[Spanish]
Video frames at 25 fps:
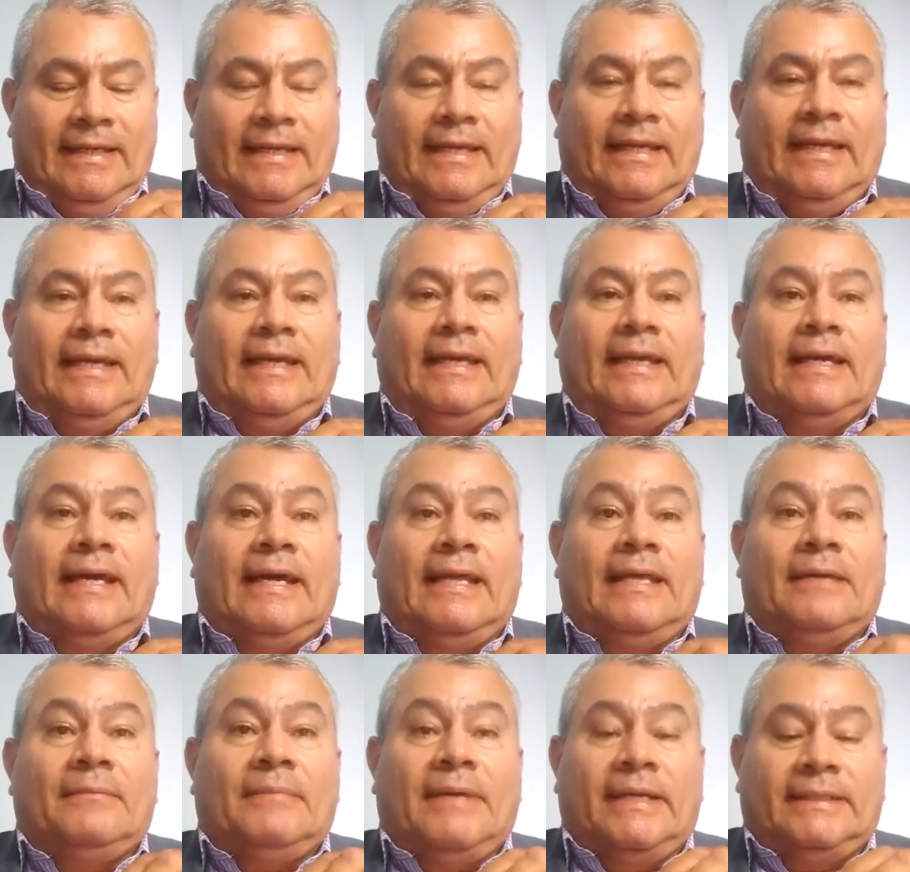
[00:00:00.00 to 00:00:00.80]
eh,
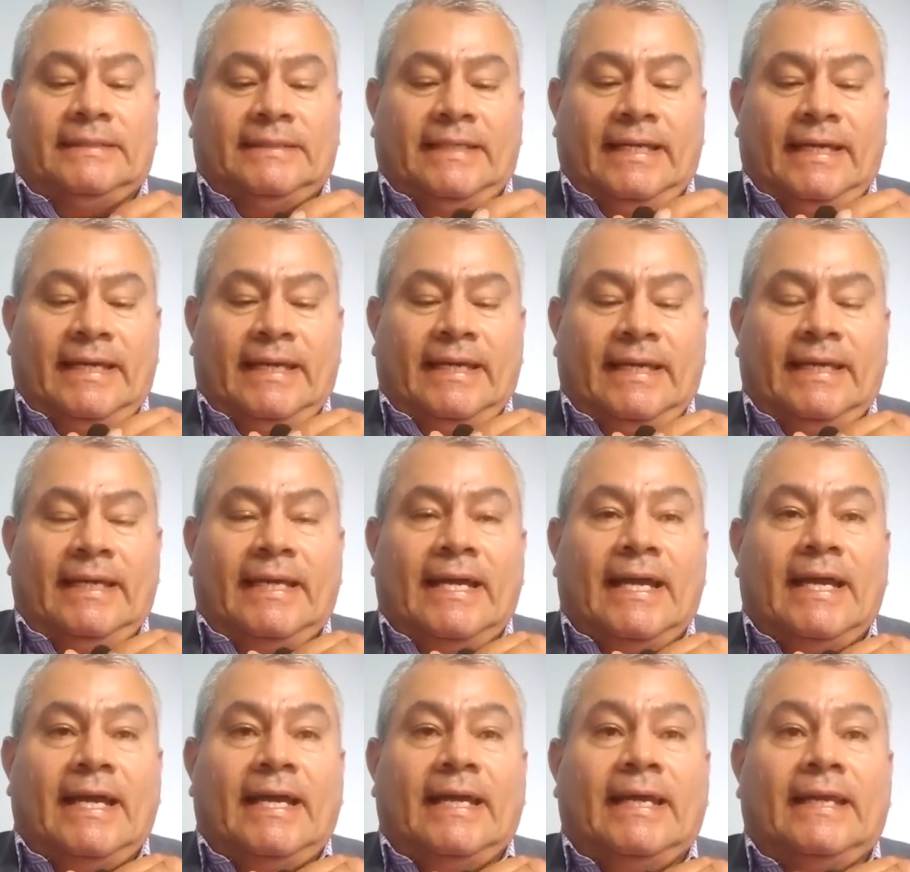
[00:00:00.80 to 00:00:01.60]
además que
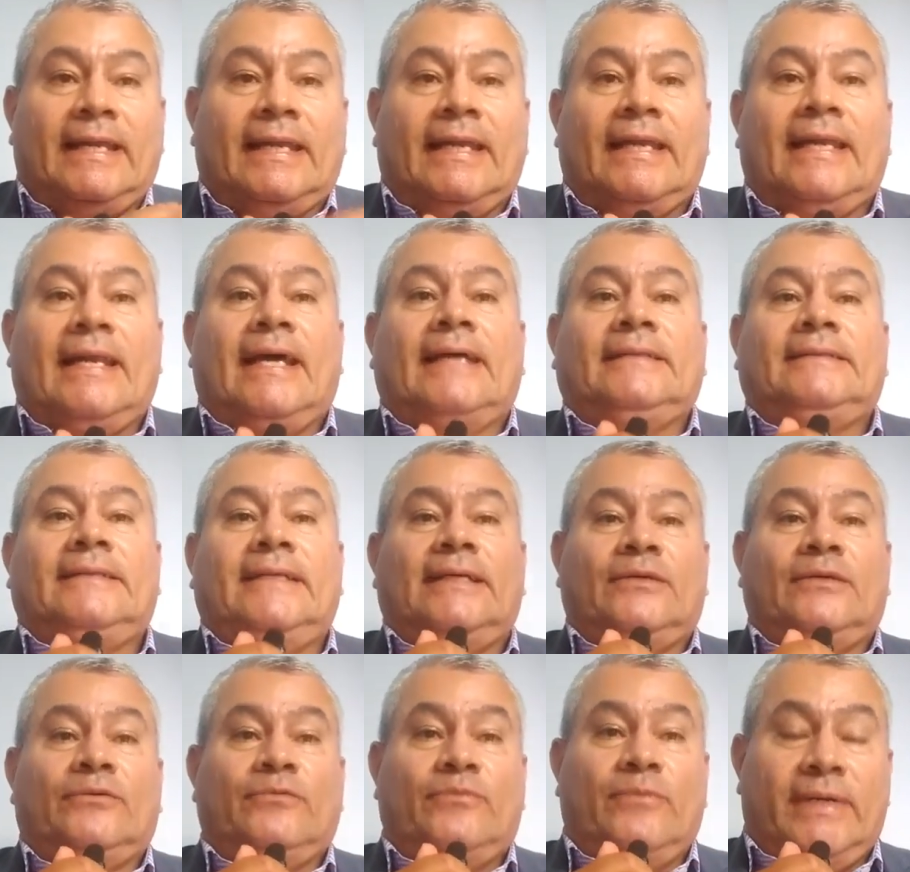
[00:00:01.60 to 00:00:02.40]
ella en,
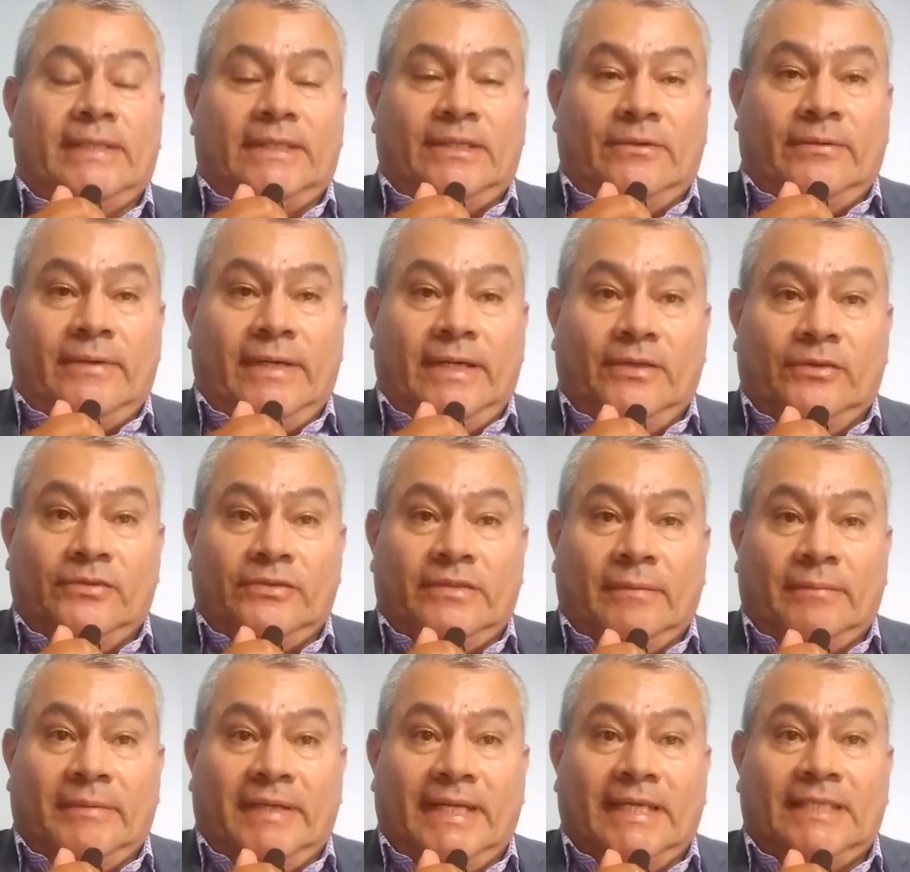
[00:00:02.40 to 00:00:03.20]
hace cuatro
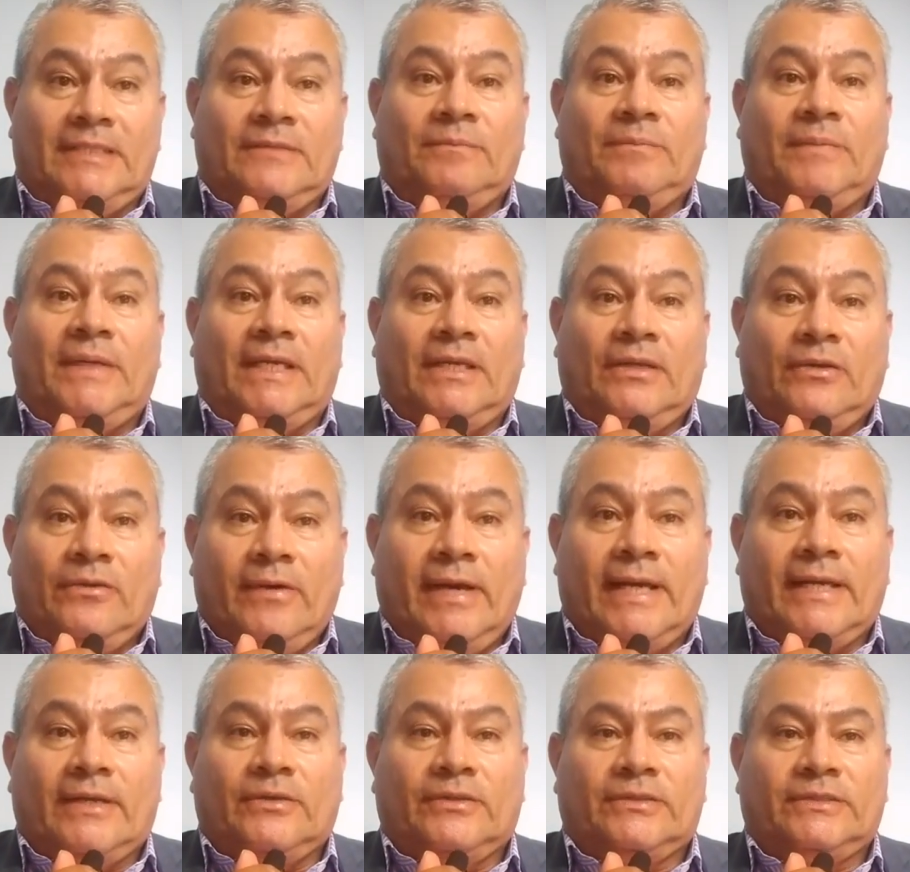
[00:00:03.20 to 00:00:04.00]
años también
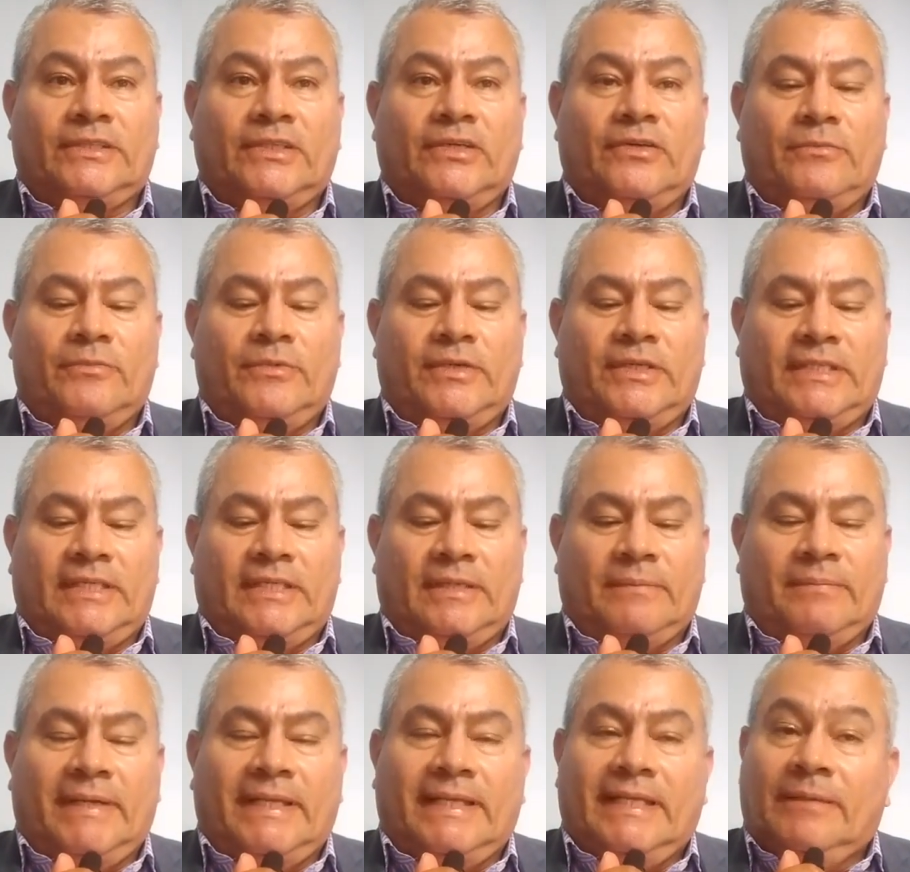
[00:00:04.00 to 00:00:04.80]
aspiró al Consejo
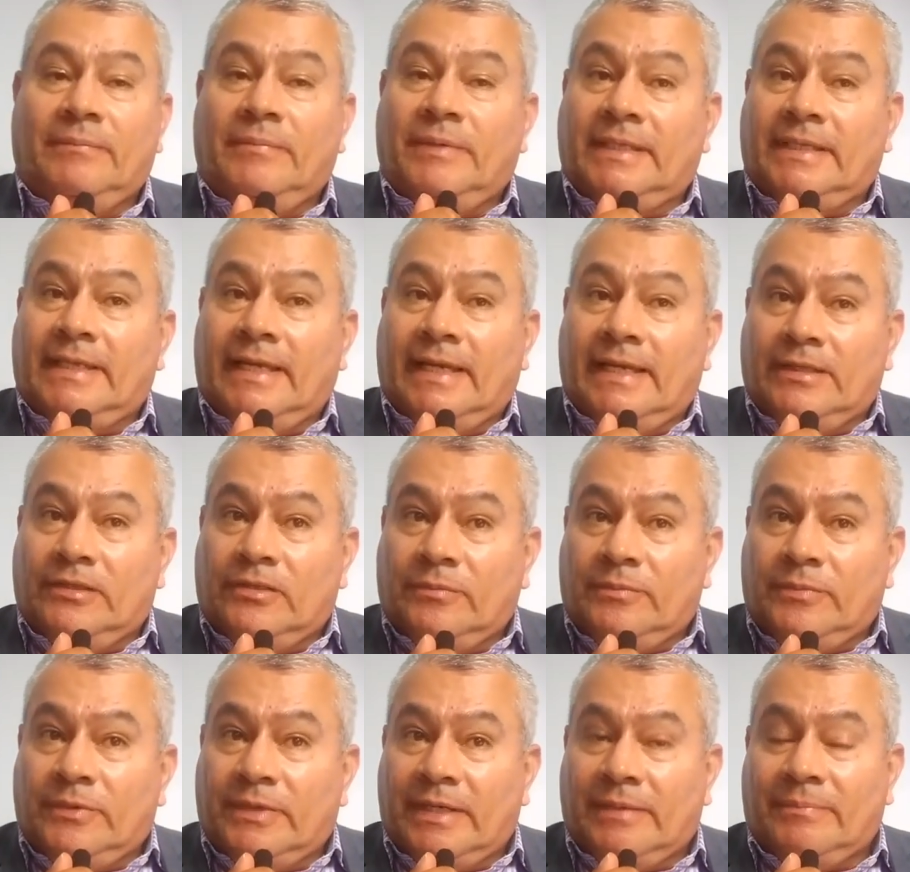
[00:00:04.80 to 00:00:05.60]
Municipal de
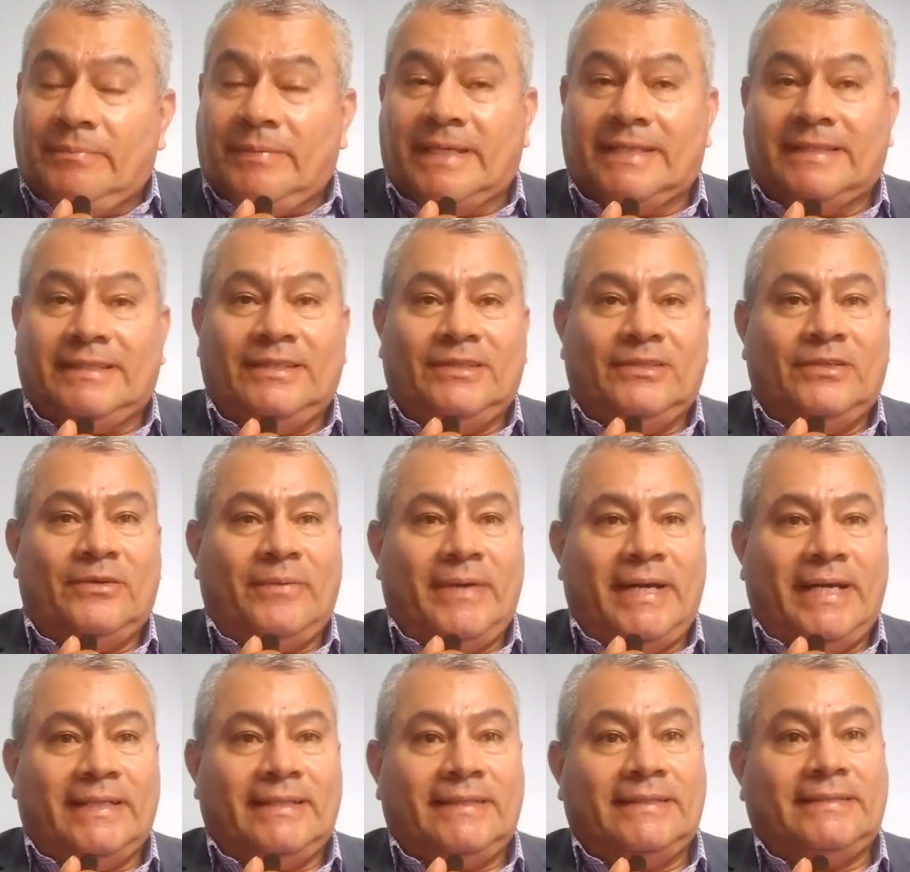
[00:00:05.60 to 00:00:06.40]
Vitalito por el Partido
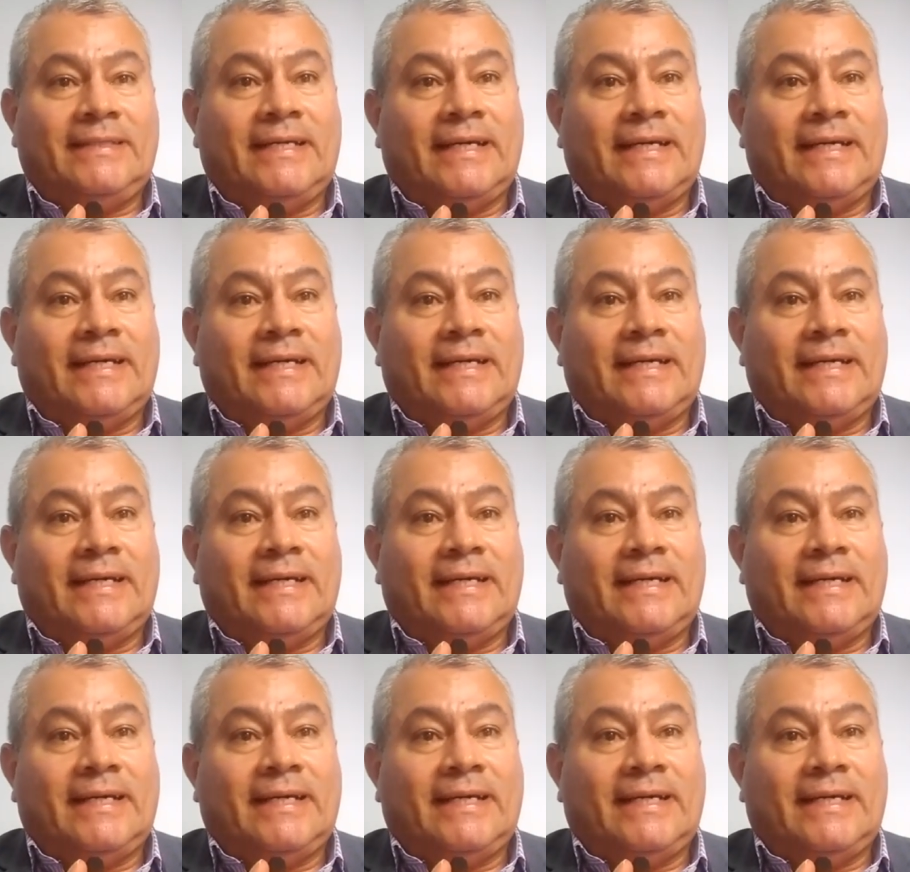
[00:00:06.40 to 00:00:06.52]
Verde,